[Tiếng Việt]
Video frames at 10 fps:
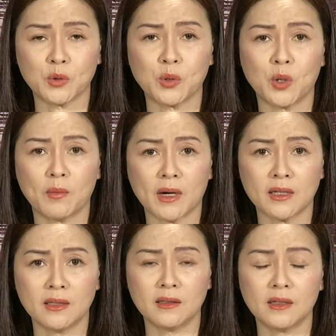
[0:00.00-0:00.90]
tại thủ đô
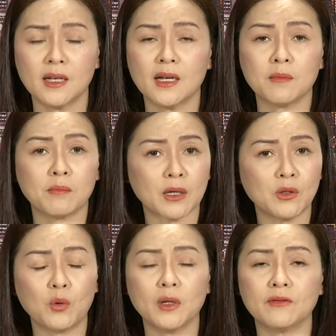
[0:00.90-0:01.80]
Bắc Kinh.
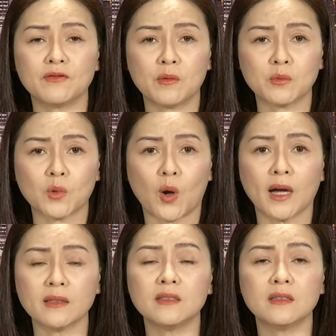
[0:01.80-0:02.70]
Mặc dù lệnh phong
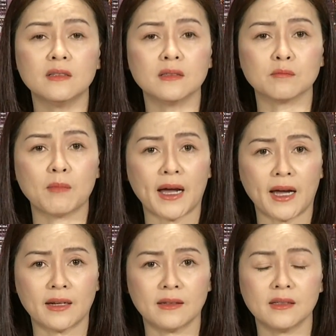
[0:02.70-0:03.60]
tỏa chưa được
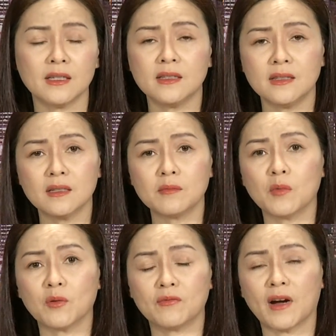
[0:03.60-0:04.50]
ban hành,
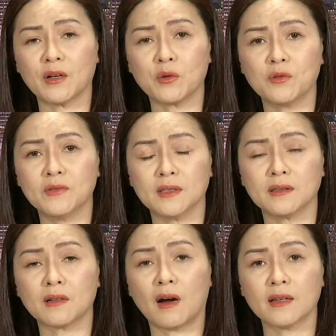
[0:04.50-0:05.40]
nhưng một vài khu
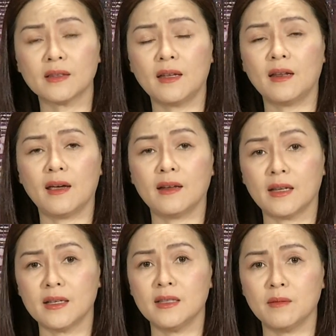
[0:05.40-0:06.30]
vực có tỷ lệ
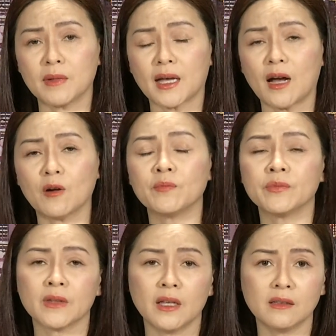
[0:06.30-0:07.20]
lây nhiễm cao
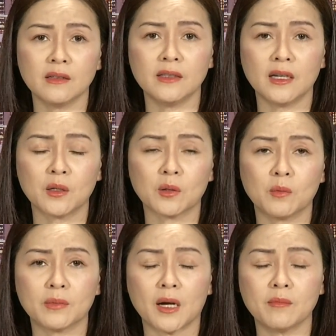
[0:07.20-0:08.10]
thì người dân
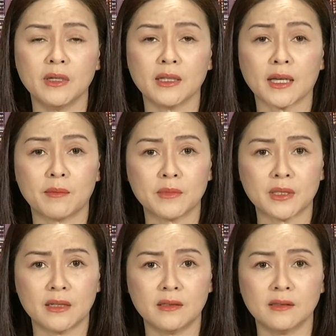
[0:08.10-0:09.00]
cũng đã bị
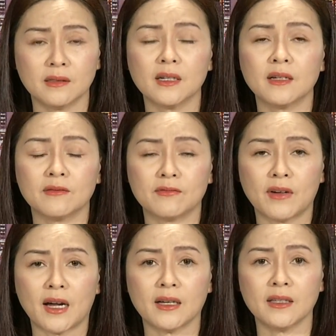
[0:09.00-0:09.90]
cấm ra đường
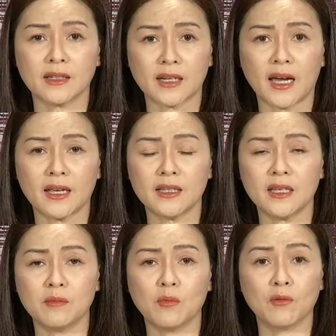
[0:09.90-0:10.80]
và hiện nay
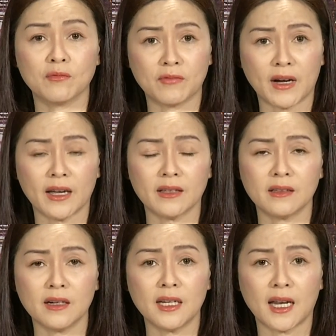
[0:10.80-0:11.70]
thì một
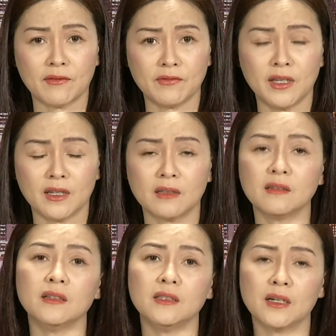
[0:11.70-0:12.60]
vài nơi làm việc
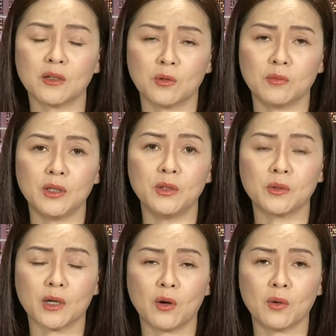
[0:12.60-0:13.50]
người dân cũng
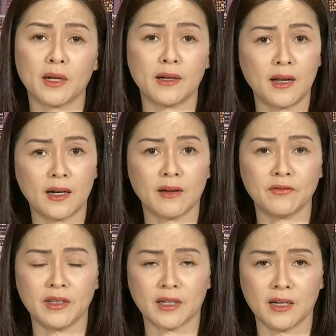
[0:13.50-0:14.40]
yêu cầu là nên
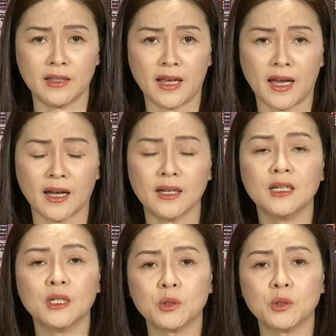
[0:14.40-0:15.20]
làm việc ở nhà.